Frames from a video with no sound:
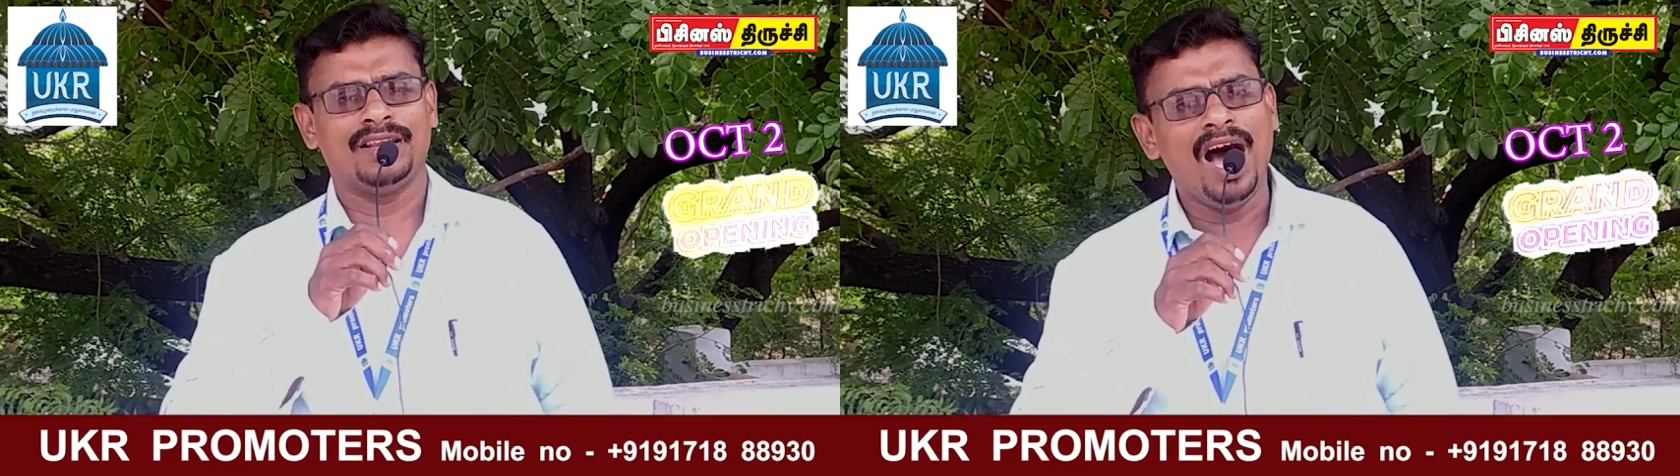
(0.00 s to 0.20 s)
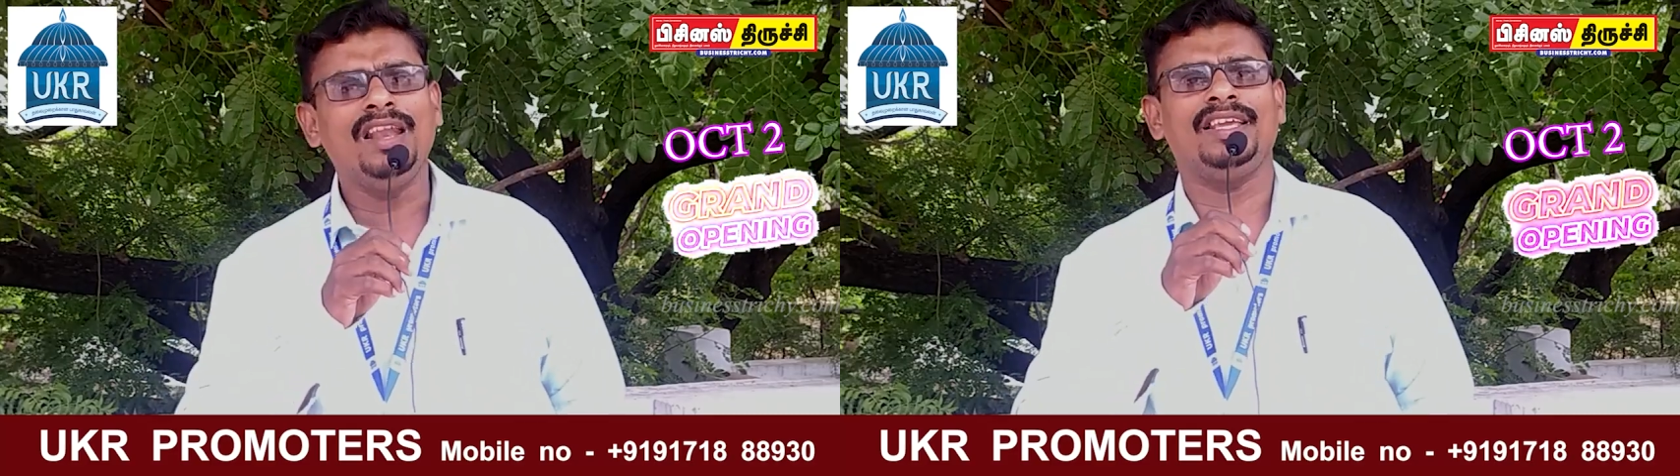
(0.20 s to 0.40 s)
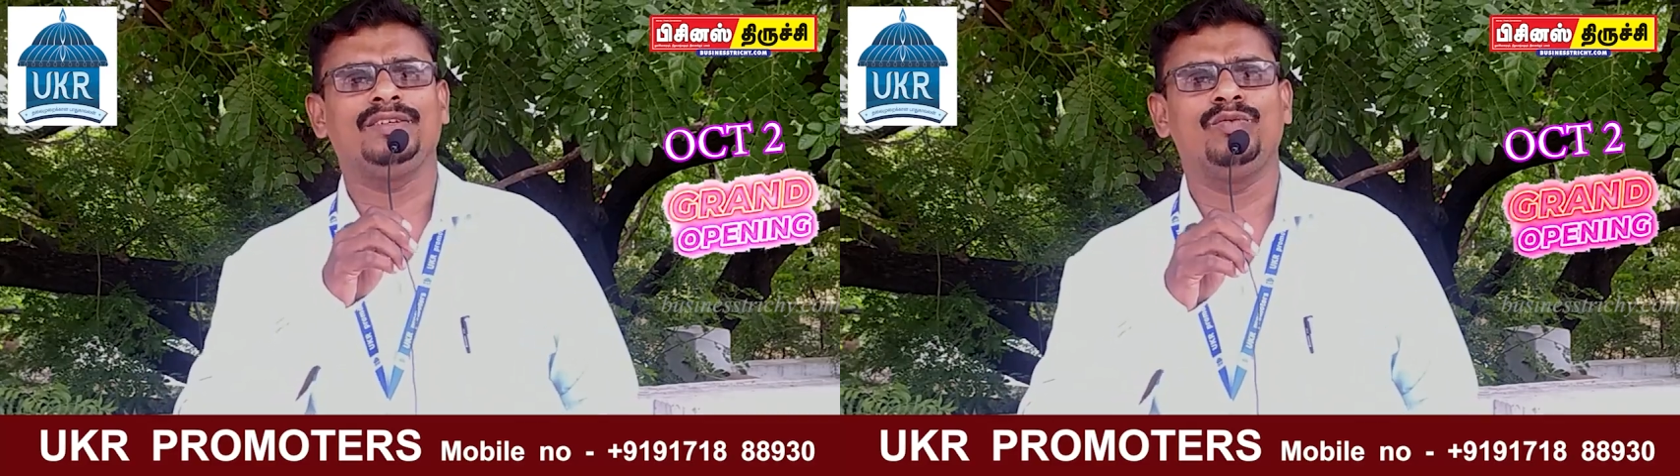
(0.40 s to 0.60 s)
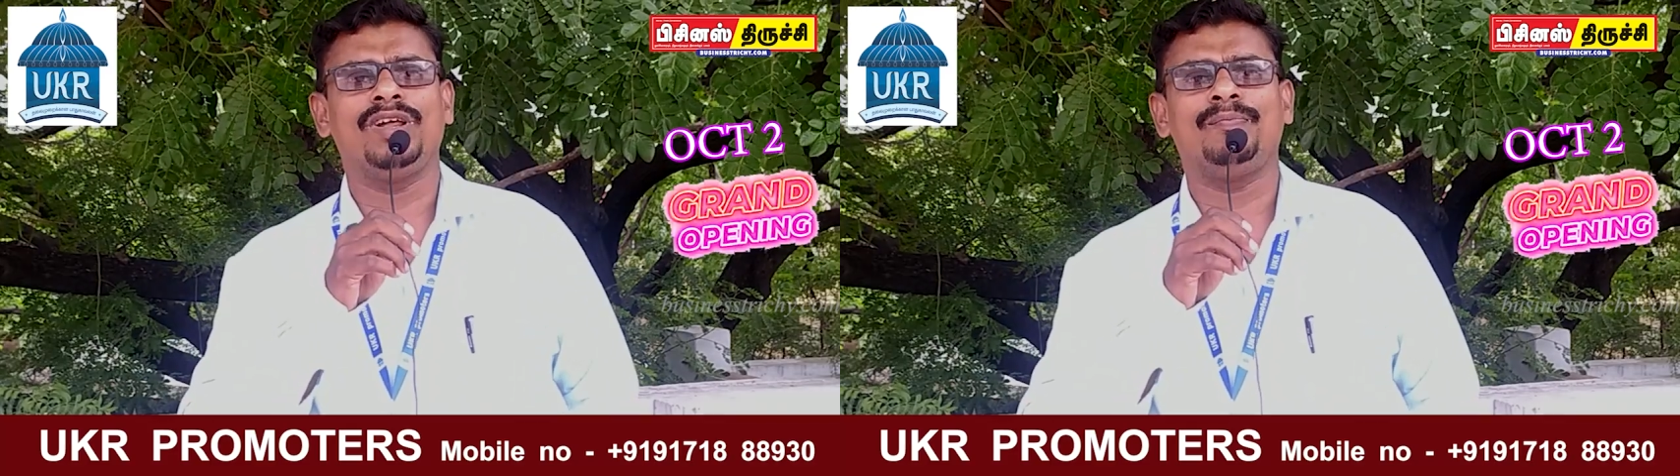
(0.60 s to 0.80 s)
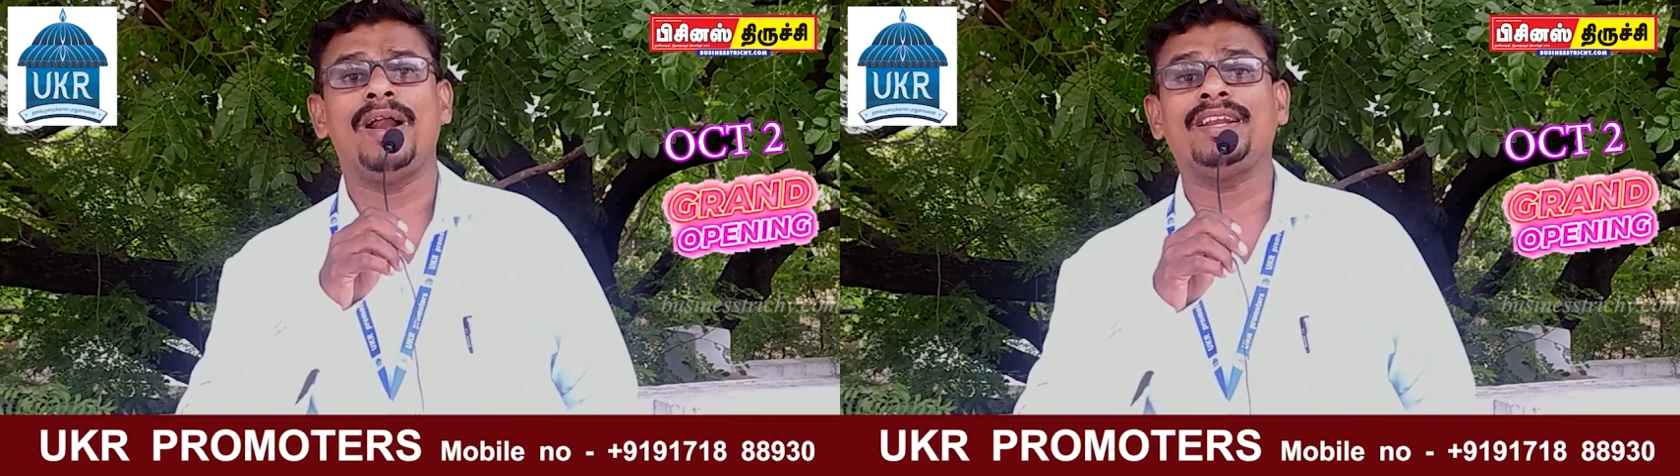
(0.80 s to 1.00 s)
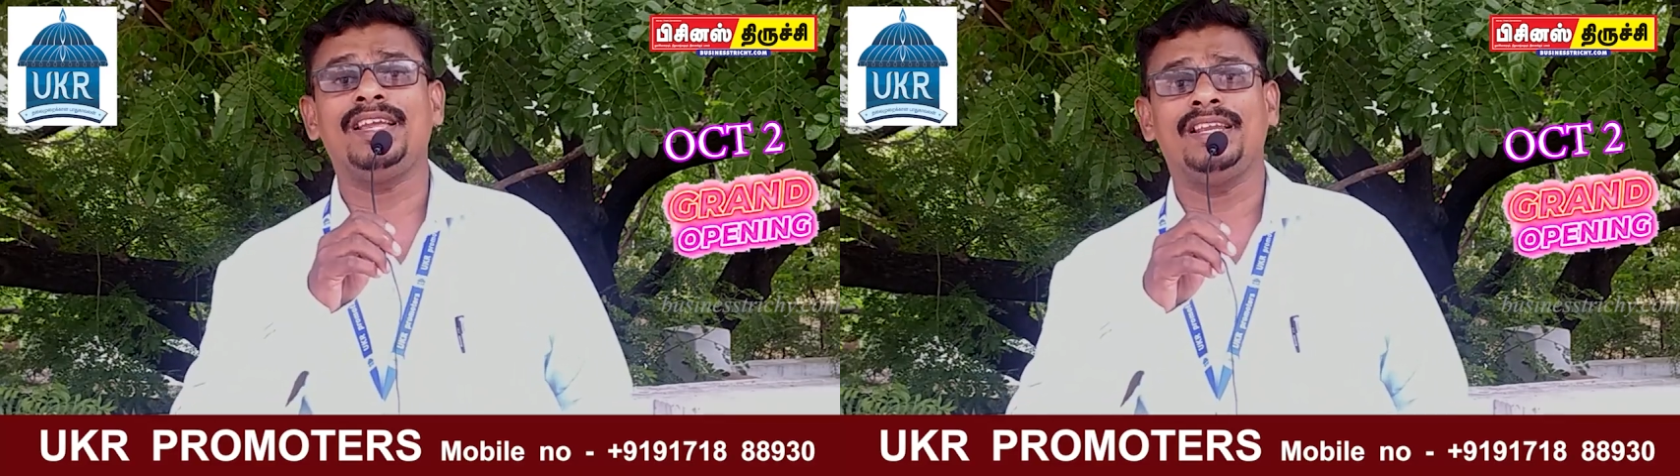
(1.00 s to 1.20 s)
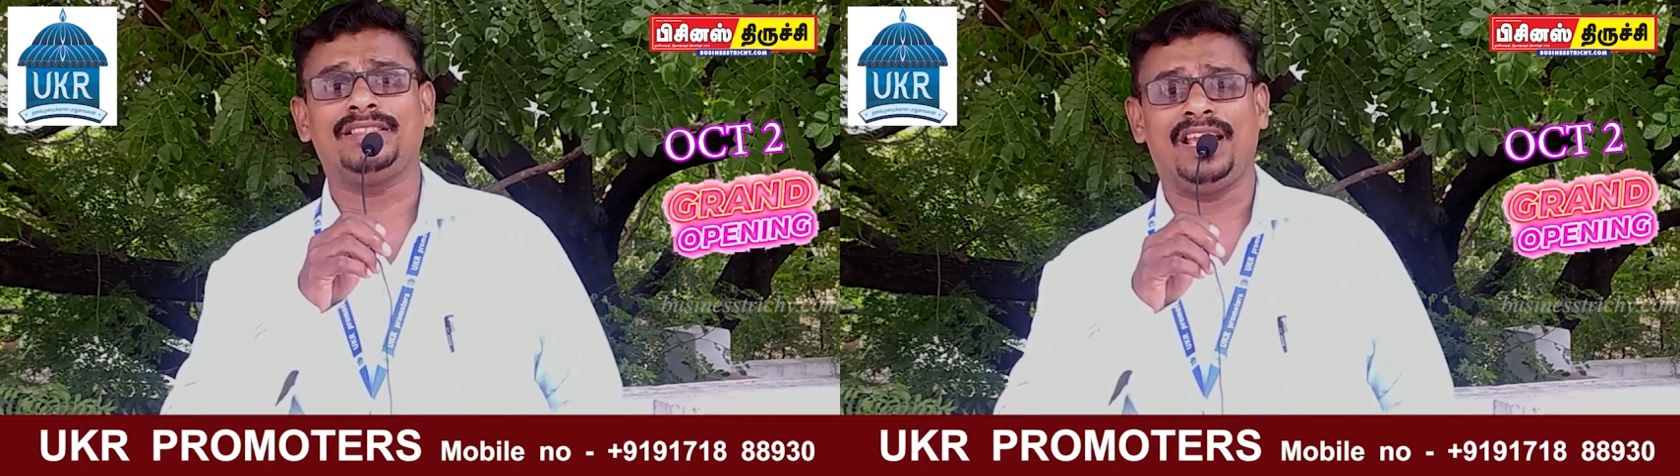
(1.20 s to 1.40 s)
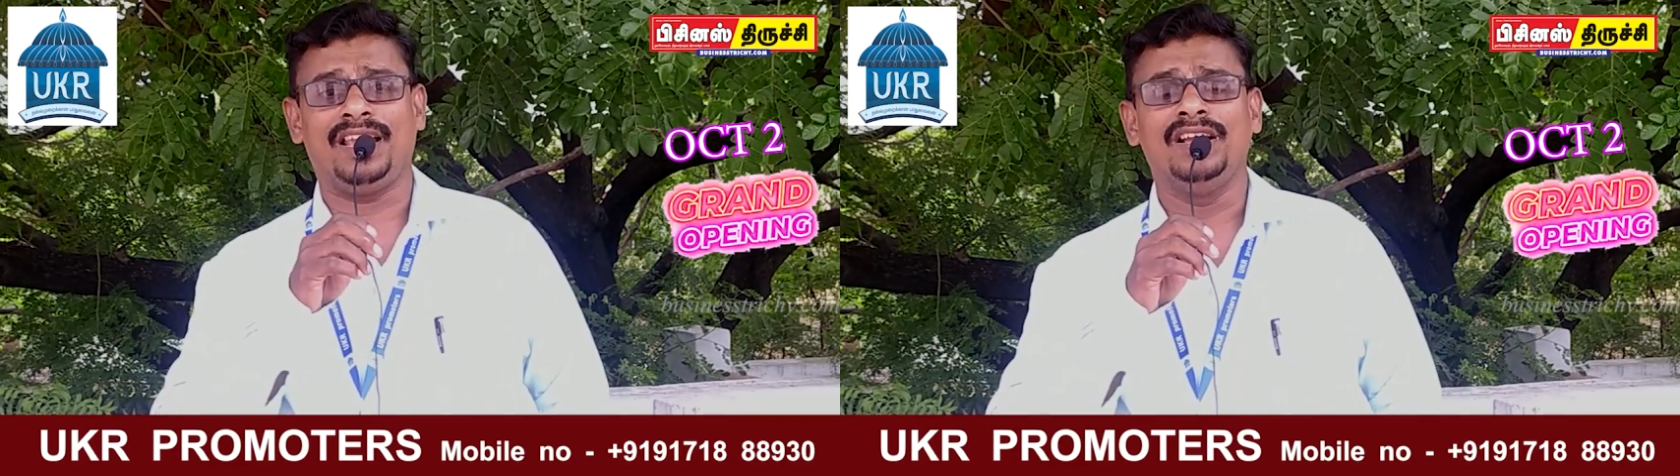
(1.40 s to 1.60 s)
நாளை உங்கள் பண்ணை
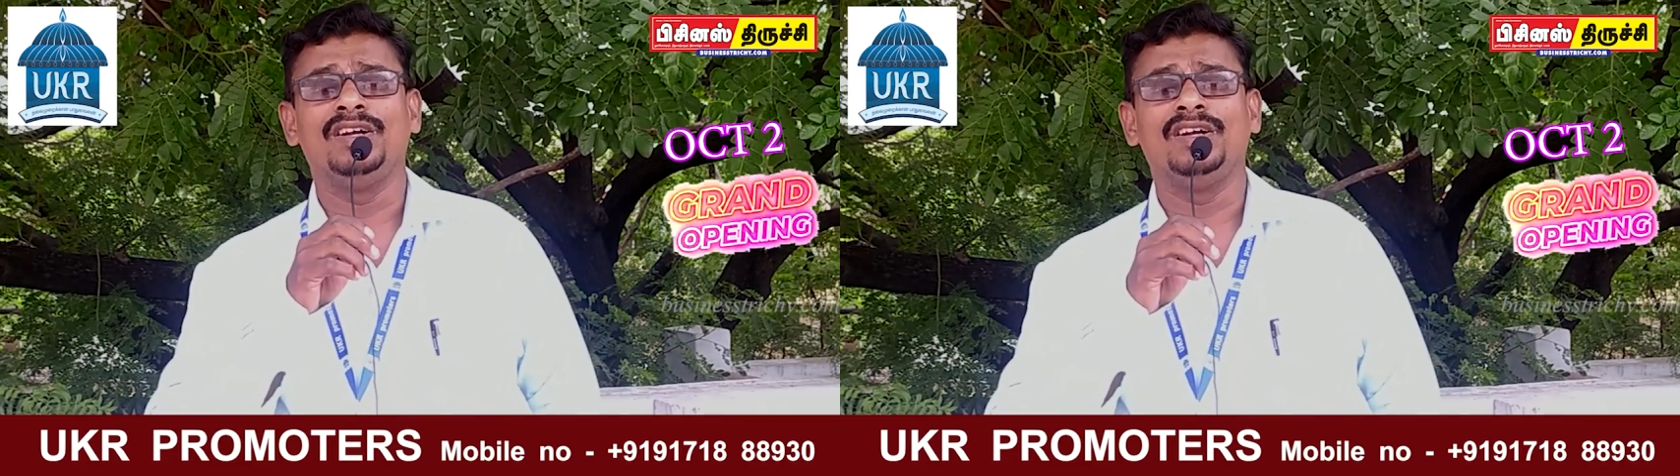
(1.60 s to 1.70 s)
இல்லத்தை